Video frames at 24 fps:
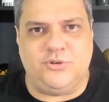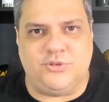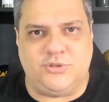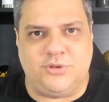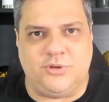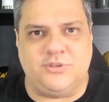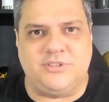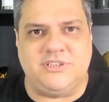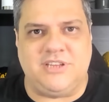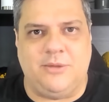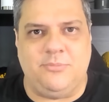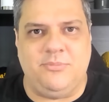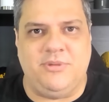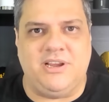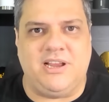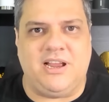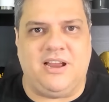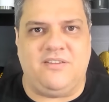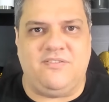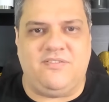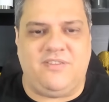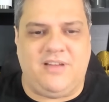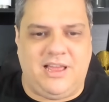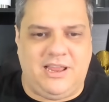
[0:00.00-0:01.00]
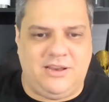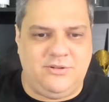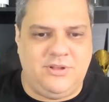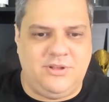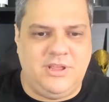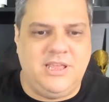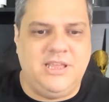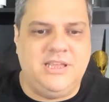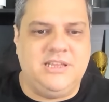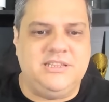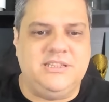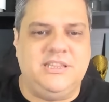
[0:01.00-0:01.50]
Eu sou o Samir Carvalho,
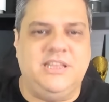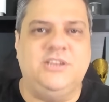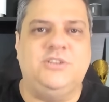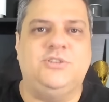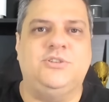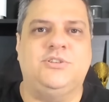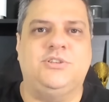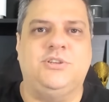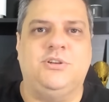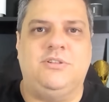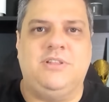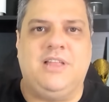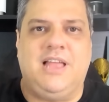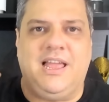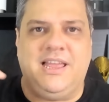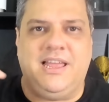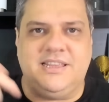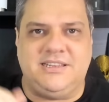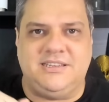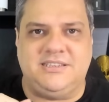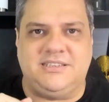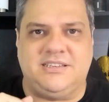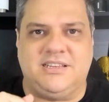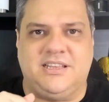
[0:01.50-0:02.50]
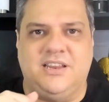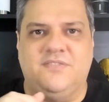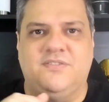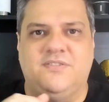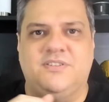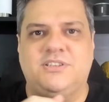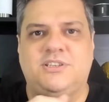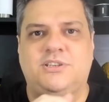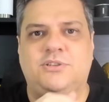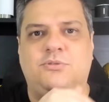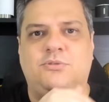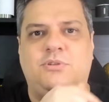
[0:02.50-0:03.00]
deixe o seu like,
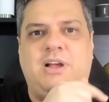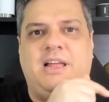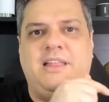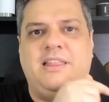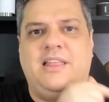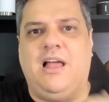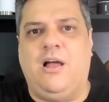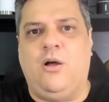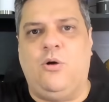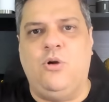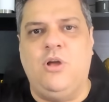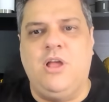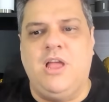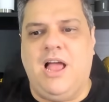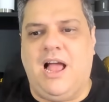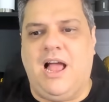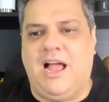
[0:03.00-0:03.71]
inscreva-se no canal,